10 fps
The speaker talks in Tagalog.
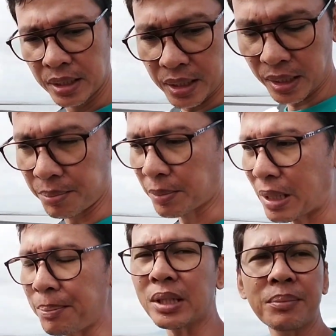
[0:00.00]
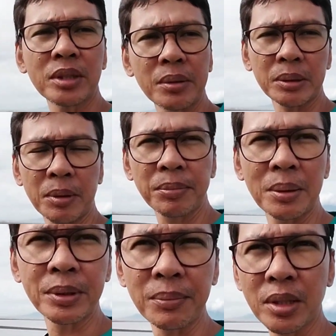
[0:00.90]
uh, magpaparamdam at
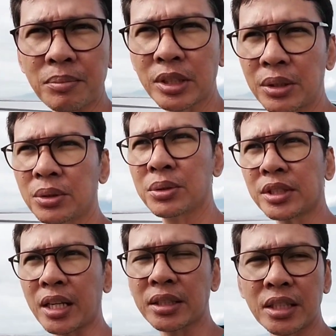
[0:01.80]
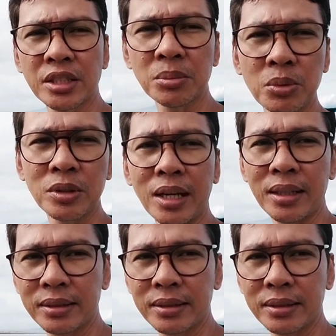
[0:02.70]
magpaparamdam sa inyo yung sakit ng sikmura.